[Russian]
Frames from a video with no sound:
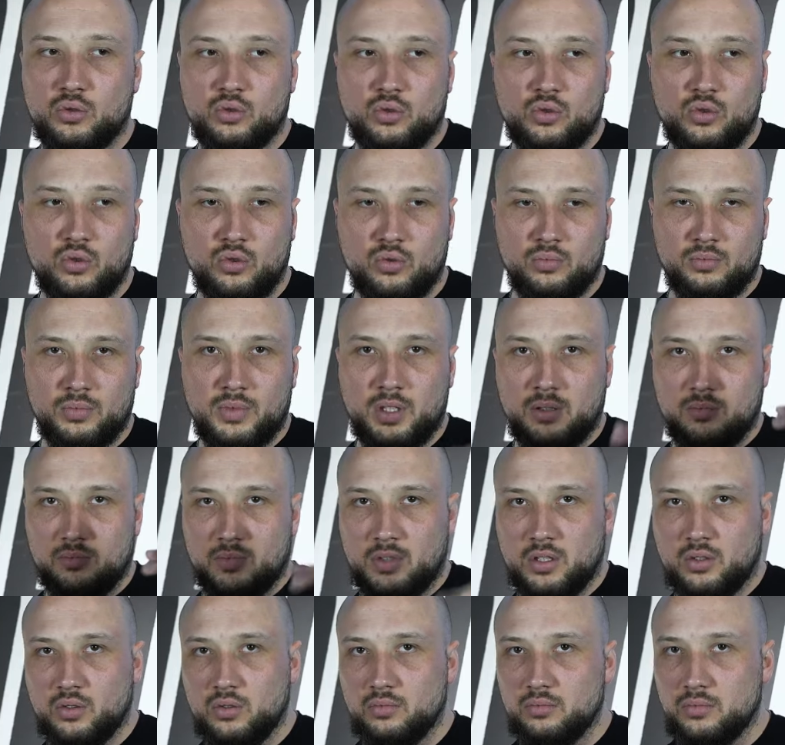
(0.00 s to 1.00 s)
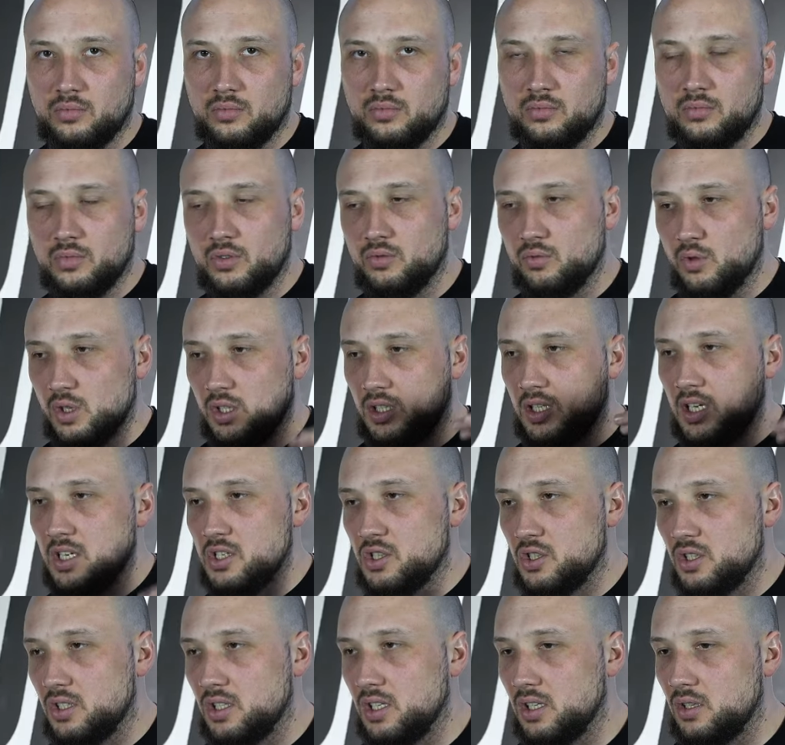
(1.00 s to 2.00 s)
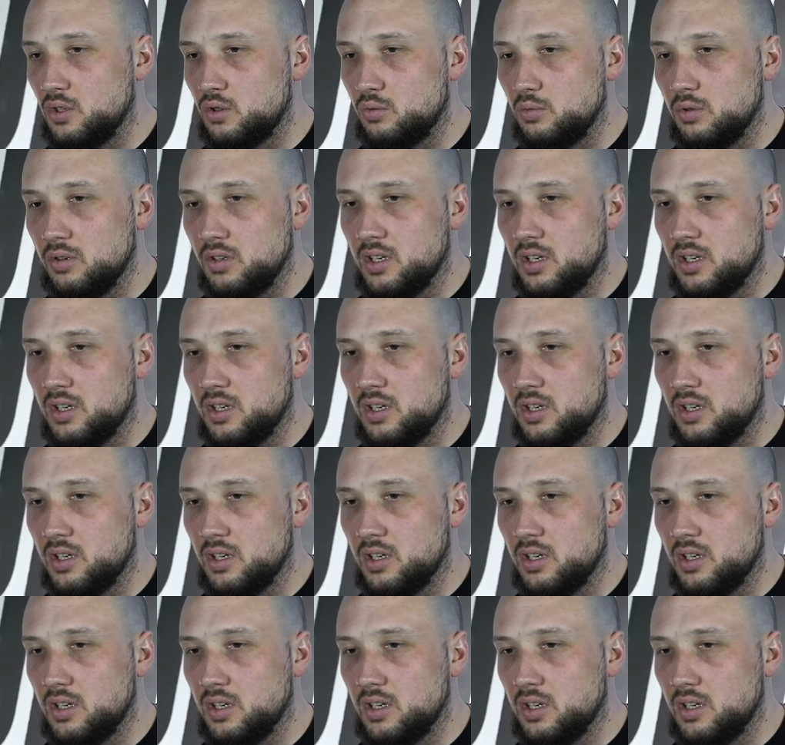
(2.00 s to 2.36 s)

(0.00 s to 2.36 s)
шоурум, там такой двухэтажный, да, грубо